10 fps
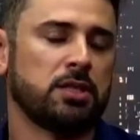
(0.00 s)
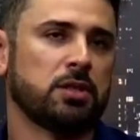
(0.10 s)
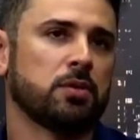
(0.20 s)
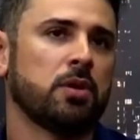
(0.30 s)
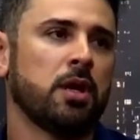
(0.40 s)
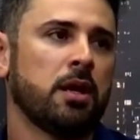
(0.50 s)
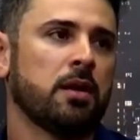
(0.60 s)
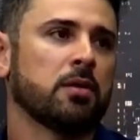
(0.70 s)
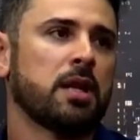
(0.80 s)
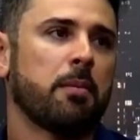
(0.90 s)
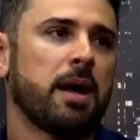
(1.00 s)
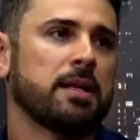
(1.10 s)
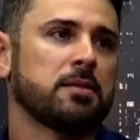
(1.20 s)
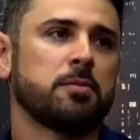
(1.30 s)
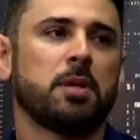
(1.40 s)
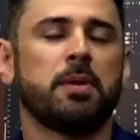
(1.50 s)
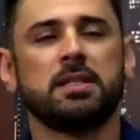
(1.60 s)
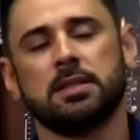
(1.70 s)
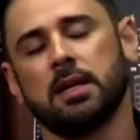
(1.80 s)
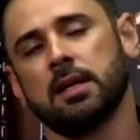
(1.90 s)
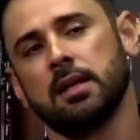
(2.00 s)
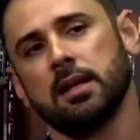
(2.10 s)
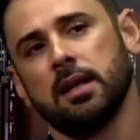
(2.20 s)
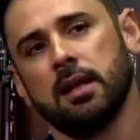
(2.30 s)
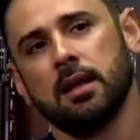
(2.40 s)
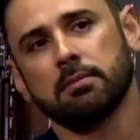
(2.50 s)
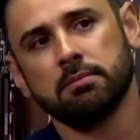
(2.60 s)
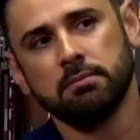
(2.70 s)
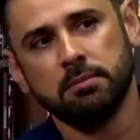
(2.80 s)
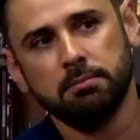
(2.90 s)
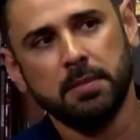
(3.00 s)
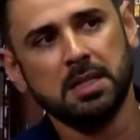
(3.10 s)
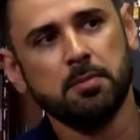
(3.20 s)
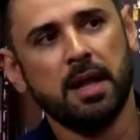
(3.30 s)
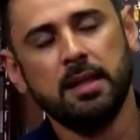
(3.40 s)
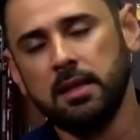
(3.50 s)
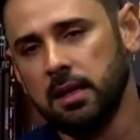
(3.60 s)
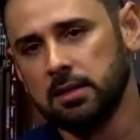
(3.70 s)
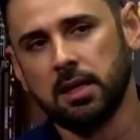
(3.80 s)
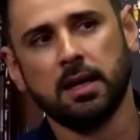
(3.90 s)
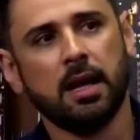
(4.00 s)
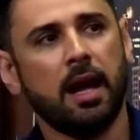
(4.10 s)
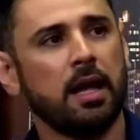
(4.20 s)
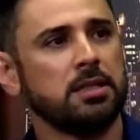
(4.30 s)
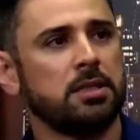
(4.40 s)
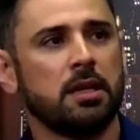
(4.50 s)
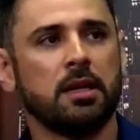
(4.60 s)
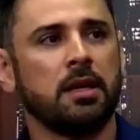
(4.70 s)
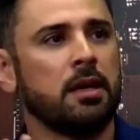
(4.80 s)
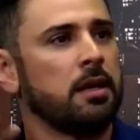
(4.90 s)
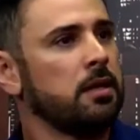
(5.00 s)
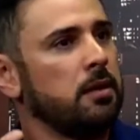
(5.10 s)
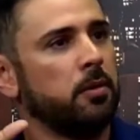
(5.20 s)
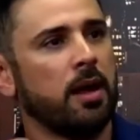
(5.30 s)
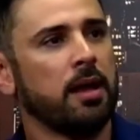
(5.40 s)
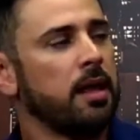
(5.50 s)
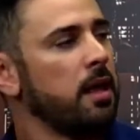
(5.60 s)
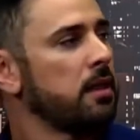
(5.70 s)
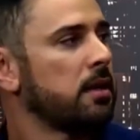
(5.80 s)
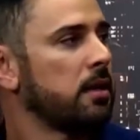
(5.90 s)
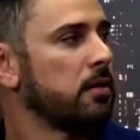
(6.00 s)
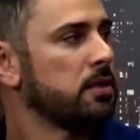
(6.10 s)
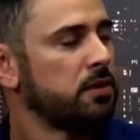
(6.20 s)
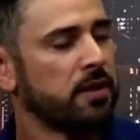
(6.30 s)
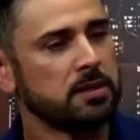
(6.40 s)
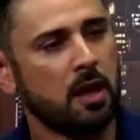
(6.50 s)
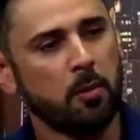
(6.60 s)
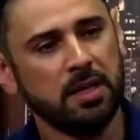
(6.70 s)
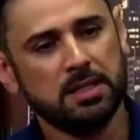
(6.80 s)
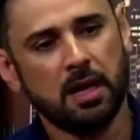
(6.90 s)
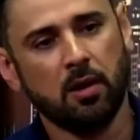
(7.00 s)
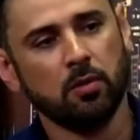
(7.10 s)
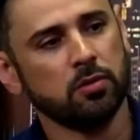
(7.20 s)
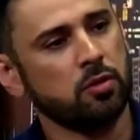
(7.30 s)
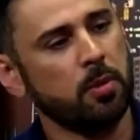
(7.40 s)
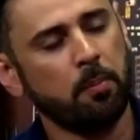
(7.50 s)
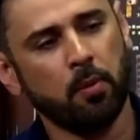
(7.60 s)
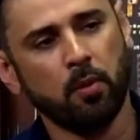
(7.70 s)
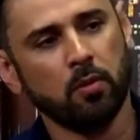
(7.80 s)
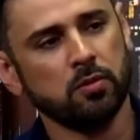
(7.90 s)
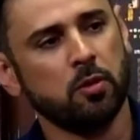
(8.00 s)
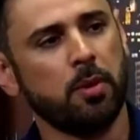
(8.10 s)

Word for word: A gente não, não trabalha simplesmente na, naquela mesma linha de uma caixa e uma letra, não. A gente faz realmente algo sobre, com